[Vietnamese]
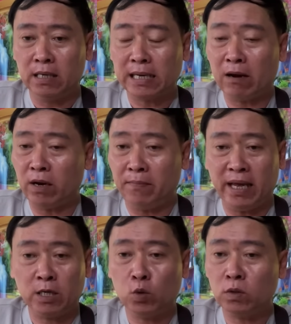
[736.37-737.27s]
sau này
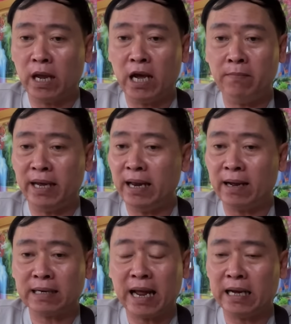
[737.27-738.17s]
mẹ xuống thế mẹ
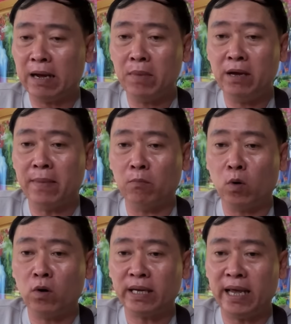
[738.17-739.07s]
giang tay ra bế bồng
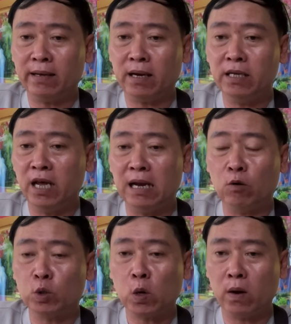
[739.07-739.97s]
con trẻ trở về
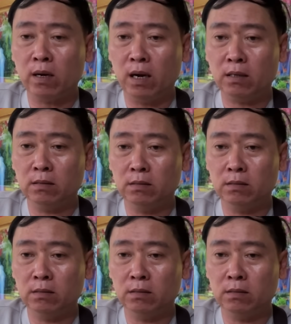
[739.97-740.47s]
lầu son hết